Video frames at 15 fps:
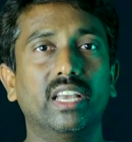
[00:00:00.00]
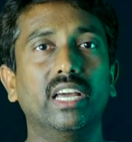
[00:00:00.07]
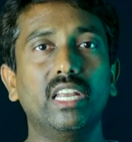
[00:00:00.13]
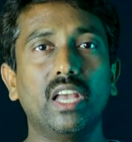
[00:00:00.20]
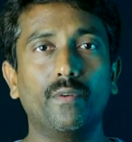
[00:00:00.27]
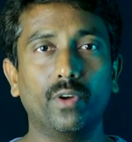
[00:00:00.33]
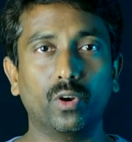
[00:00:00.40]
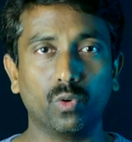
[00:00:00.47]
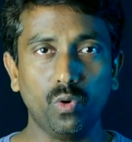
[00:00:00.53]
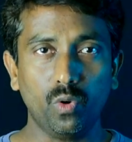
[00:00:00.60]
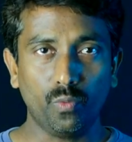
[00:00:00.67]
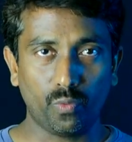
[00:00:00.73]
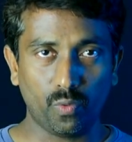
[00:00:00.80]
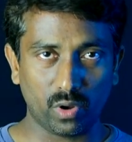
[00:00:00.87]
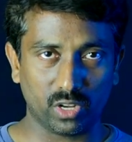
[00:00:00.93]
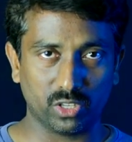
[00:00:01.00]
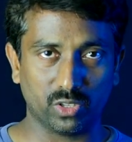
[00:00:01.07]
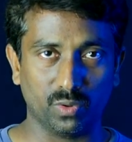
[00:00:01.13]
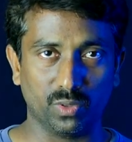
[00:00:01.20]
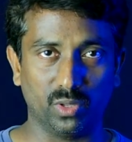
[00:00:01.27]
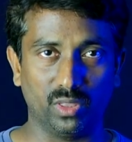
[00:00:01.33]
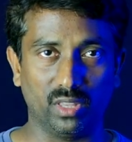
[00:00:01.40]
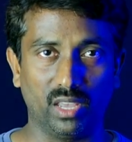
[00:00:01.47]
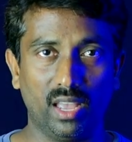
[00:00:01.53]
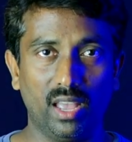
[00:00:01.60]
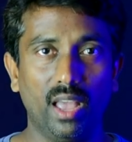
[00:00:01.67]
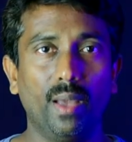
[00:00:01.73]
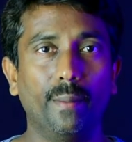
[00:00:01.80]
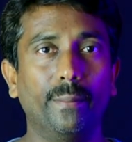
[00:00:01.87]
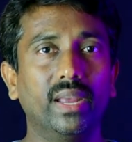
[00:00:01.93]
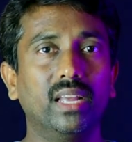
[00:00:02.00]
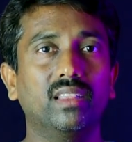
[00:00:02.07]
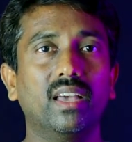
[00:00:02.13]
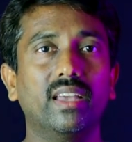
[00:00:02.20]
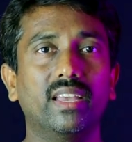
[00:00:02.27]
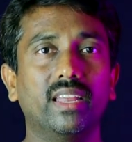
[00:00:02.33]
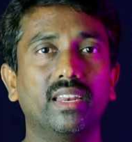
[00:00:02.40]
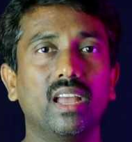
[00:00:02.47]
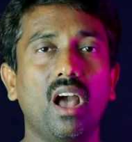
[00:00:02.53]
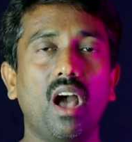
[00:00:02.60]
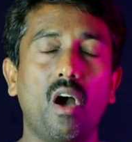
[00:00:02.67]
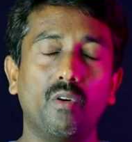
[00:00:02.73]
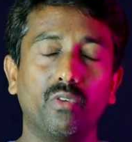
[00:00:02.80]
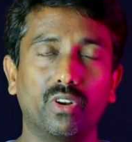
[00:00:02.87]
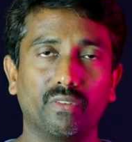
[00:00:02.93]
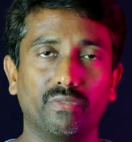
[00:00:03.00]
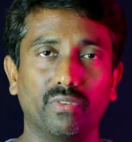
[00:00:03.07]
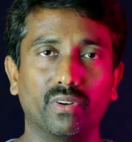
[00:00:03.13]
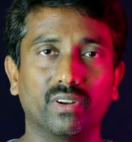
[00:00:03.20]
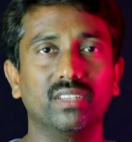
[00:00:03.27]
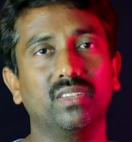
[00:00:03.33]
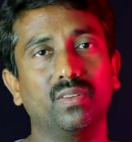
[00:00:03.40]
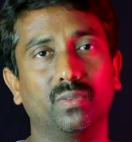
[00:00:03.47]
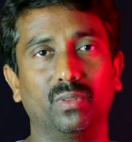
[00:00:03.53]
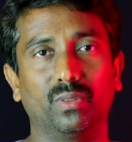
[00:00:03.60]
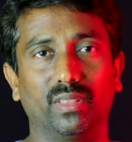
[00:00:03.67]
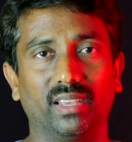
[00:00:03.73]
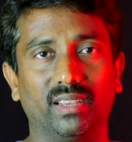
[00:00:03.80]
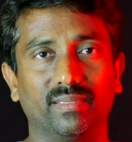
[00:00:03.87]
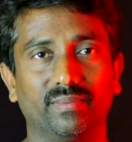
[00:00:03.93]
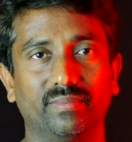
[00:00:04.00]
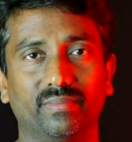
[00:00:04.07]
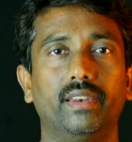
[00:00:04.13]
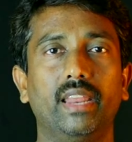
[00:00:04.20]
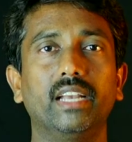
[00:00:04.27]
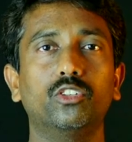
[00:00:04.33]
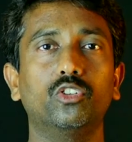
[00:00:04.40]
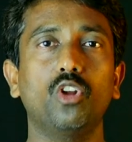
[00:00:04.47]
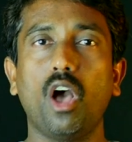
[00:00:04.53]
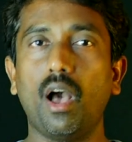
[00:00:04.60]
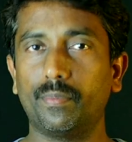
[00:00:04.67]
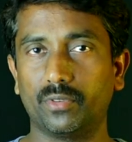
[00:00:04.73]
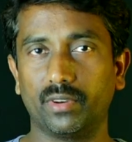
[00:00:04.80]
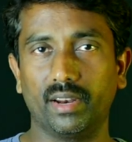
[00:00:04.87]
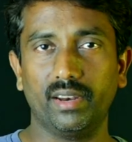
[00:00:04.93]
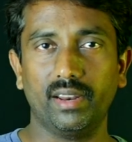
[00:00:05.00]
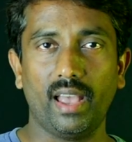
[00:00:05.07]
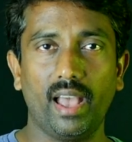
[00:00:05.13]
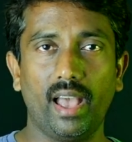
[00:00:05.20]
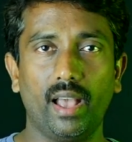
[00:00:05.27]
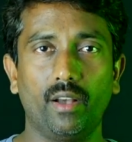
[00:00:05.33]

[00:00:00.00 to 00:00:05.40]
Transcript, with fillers: ఏరియా వరకు ఫోకస్ అవుతుంది మిగతా ఏరియా అవుట్ ఆఫ్ ఫోకస్ అవుతుంది నెక్స్ట్ ఆప్షన్